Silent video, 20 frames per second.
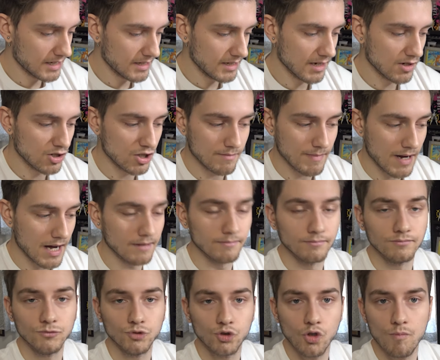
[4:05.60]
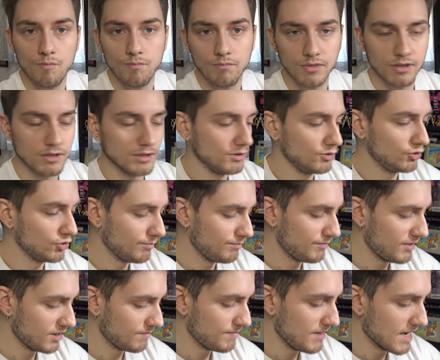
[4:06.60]
il 10, ma non, non
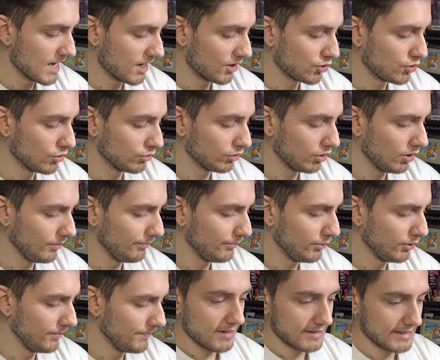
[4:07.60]
mi sbilancio troppo.